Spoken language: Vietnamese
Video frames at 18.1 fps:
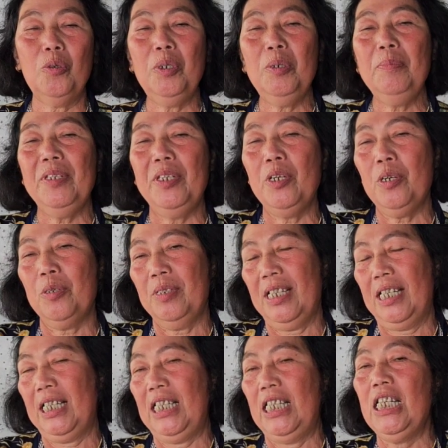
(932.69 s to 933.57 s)
cuối
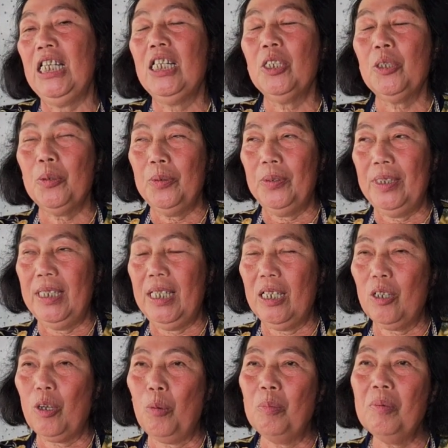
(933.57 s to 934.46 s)
video này
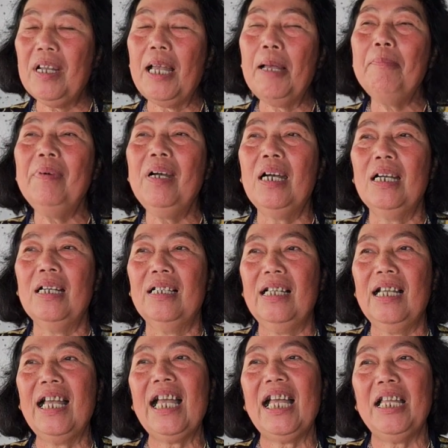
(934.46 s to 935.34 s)
tôi à, cũng cảm
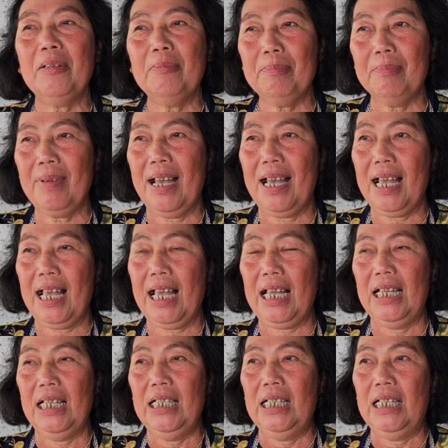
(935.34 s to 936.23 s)
ơn hai ông
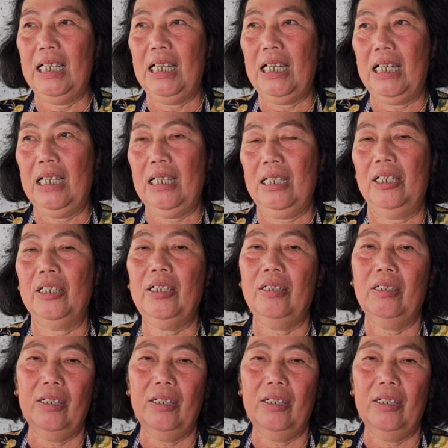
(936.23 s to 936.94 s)
bà à,